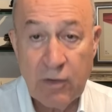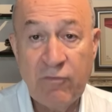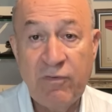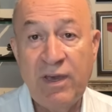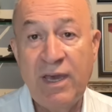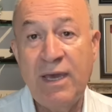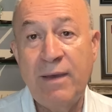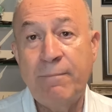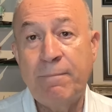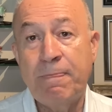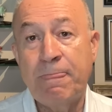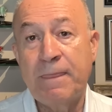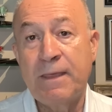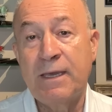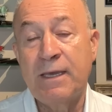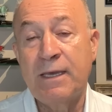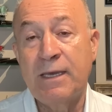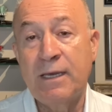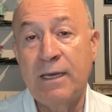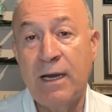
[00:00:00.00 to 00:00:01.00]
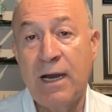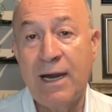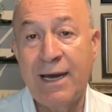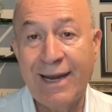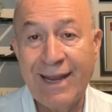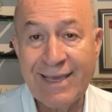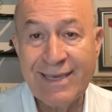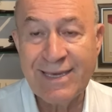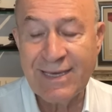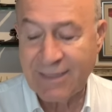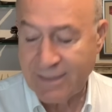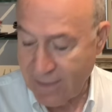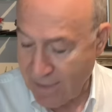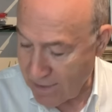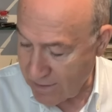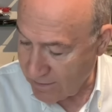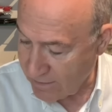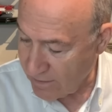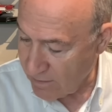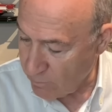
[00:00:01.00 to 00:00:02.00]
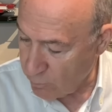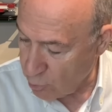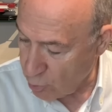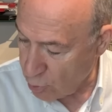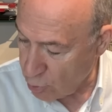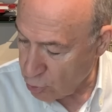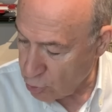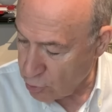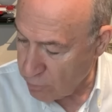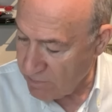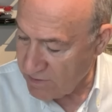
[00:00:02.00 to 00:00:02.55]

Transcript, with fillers: ve e, hareket halinde bir oyuncu.